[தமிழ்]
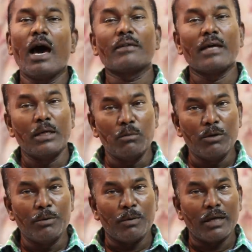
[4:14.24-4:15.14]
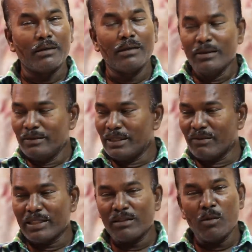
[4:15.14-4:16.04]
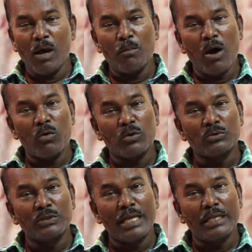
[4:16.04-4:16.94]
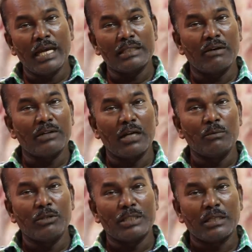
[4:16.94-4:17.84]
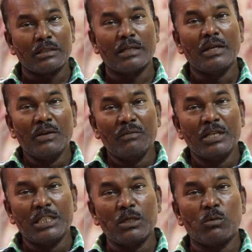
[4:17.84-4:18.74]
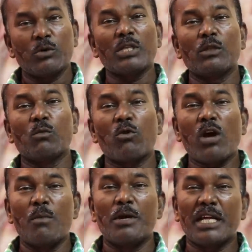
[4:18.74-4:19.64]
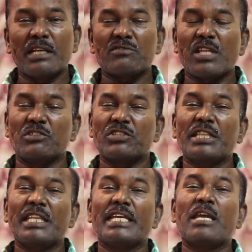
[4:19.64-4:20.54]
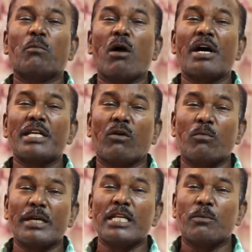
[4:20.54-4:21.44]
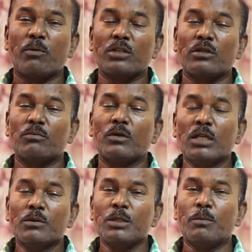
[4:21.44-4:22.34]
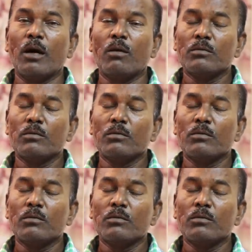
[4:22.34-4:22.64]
அதை அனுபவிப்பார் இந்த வந்த அம்மாவுக்கும் தெரியாது அவர் அனுபவிக்கிறது வீட்டுக்கு போகுது அது முக்கால் மணி நேரம் தன் சிந்தையே மாறி அவன் மடியில் பாஞ்சு இது ப